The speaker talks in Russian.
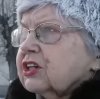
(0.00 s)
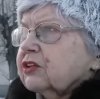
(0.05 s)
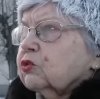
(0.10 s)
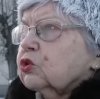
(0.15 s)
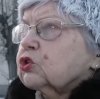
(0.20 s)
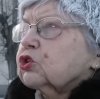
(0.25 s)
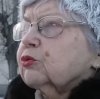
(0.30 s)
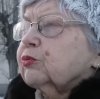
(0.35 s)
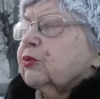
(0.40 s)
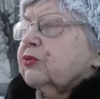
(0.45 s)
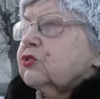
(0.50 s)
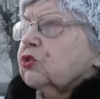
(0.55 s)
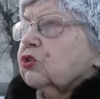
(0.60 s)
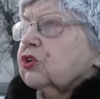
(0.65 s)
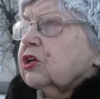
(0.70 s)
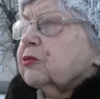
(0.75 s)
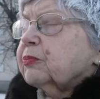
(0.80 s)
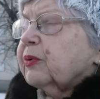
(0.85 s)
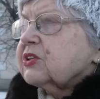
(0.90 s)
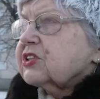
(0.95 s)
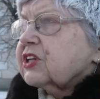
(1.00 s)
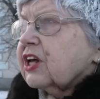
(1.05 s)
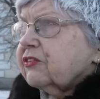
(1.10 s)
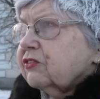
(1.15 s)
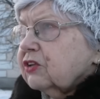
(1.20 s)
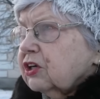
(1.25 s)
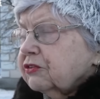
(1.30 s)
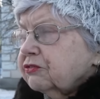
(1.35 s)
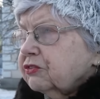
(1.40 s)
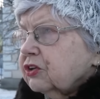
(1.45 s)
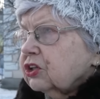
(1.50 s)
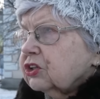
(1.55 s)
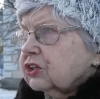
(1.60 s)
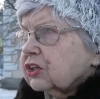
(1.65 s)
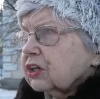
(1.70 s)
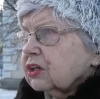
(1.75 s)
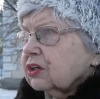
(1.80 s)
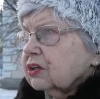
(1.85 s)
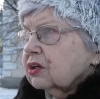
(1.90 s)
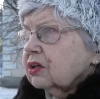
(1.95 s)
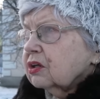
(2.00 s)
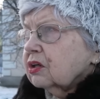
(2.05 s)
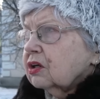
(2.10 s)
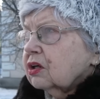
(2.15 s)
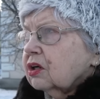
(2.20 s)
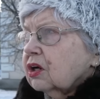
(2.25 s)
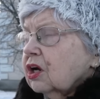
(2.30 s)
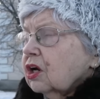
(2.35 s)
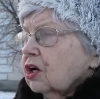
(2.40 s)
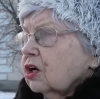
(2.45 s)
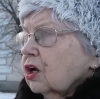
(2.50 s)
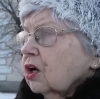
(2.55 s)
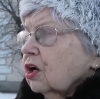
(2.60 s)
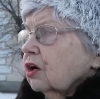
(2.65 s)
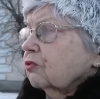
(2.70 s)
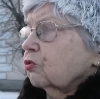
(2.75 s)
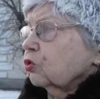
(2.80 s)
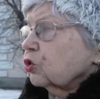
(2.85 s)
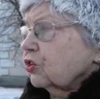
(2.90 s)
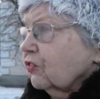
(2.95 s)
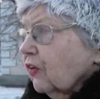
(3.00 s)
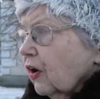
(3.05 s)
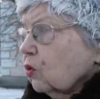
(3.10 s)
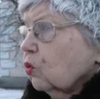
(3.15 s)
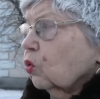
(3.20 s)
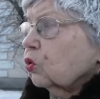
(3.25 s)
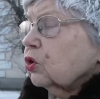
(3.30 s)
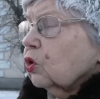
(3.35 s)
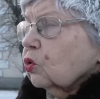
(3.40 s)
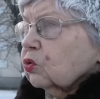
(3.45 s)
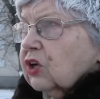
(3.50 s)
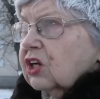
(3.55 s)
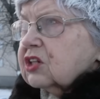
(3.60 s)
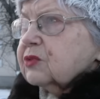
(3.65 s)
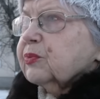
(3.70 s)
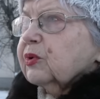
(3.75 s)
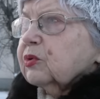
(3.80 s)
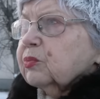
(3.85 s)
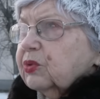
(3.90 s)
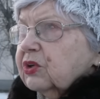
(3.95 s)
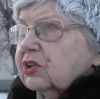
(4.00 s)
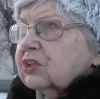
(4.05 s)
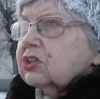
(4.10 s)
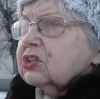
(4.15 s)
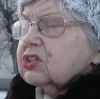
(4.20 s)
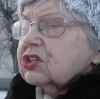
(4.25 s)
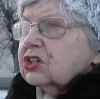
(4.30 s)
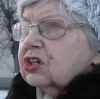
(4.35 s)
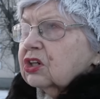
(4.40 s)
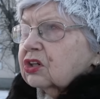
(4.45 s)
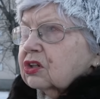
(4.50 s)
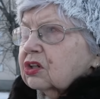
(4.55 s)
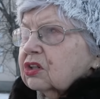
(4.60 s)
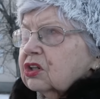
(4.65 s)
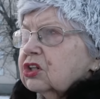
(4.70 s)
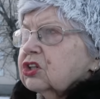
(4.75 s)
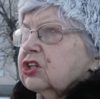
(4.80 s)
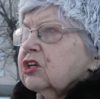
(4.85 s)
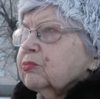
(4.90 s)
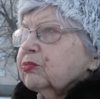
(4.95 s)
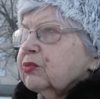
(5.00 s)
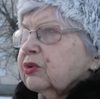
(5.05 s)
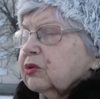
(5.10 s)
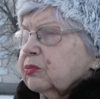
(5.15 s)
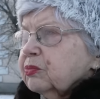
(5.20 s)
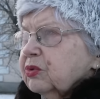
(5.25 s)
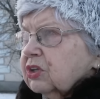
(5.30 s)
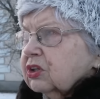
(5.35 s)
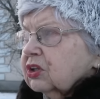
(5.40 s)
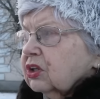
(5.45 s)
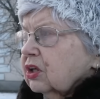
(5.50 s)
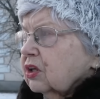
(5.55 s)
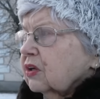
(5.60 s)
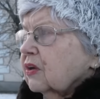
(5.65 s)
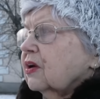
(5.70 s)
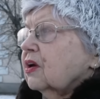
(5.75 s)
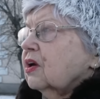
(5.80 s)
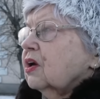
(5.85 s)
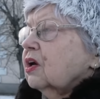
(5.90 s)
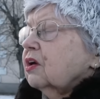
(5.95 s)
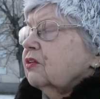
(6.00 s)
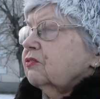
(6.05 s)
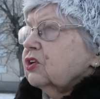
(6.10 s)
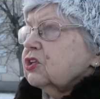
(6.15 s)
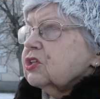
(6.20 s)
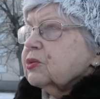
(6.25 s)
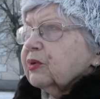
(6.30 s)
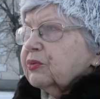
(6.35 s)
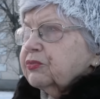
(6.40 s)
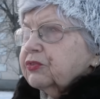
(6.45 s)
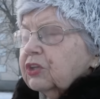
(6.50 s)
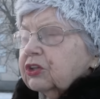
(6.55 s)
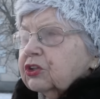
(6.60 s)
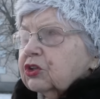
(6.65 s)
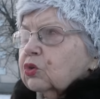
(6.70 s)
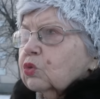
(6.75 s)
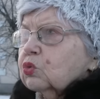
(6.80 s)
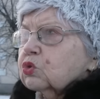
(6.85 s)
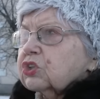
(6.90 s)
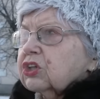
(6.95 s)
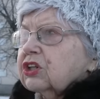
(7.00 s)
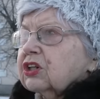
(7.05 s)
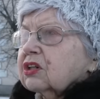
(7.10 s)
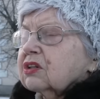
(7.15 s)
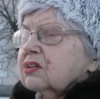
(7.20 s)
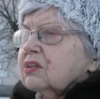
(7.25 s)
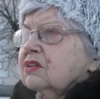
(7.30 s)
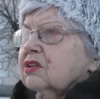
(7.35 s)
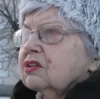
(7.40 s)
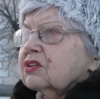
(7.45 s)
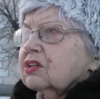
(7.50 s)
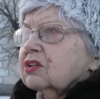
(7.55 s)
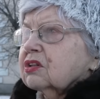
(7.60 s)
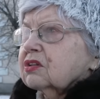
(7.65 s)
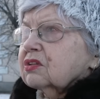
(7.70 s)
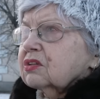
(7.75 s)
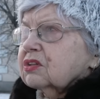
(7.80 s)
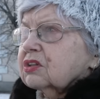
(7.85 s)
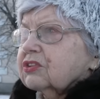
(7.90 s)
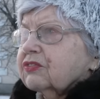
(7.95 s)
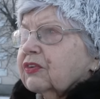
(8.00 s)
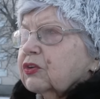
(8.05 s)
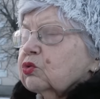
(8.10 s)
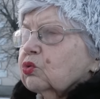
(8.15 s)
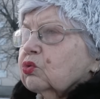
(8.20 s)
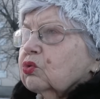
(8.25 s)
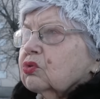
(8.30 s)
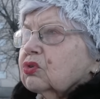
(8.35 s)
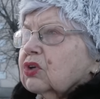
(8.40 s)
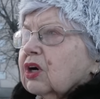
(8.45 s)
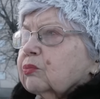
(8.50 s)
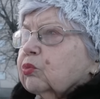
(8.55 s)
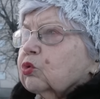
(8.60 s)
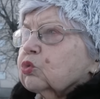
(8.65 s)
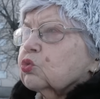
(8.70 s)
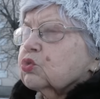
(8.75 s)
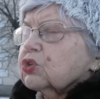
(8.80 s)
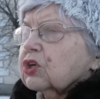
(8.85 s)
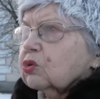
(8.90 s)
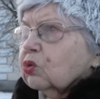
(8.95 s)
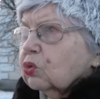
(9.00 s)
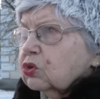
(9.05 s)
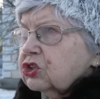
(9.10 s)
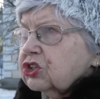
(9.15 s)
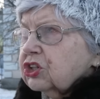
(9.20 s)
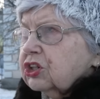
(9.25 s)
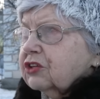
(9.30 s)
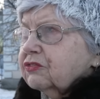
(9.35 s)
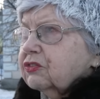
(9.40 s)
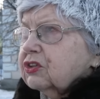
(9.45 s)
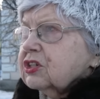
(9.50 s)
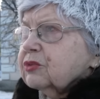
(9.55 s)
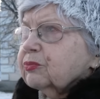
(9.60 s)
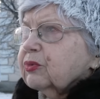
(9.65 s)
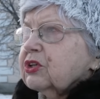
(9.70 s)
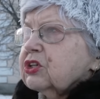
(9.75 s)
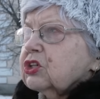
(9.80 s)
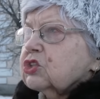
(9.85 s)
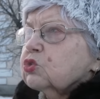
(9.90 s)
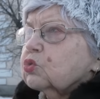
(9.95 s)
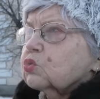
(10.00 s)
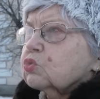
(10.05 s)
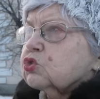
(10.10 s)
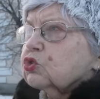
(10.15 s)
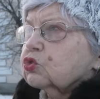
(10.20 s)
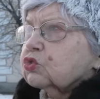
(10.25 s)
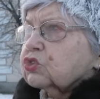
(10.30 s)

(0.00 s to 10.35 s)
того, чтобы все-таки поставили фильтры. Вот два года у нас был белый снег, и дым был белый. Видимо, фильтры уже э, свою работу закончили, видимо, ресурс